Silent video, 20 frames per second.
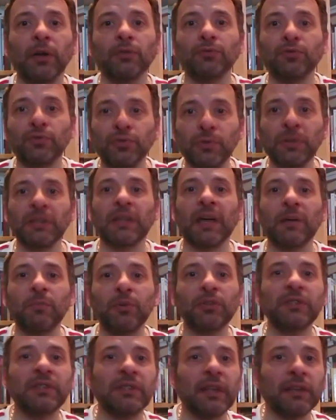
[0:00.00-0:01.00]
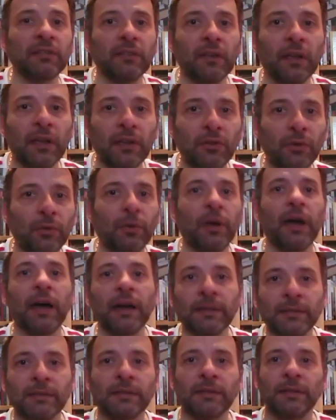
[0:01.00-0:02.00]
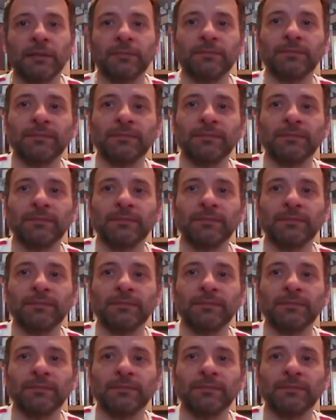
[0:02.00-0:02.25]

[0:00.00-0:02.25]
Tout de suite, un petit extrait de AC.